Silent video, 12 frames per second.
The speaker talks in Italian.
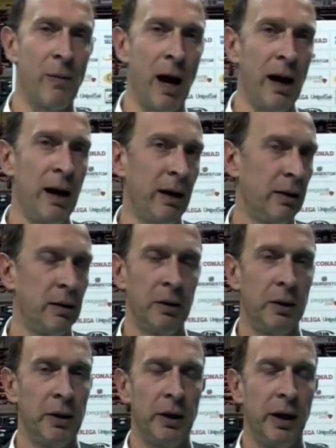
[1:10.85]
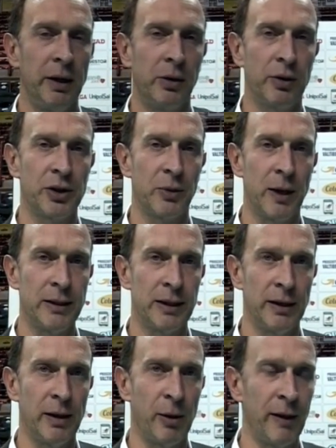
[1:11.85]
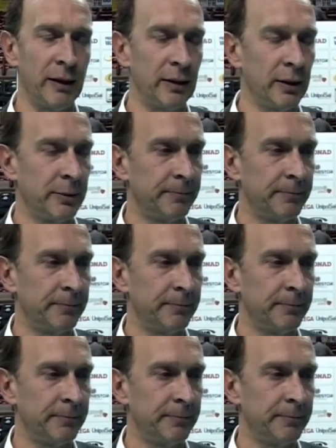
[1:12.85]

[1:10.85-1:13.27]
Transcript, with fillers: male e di conseguenza andiamo avanti.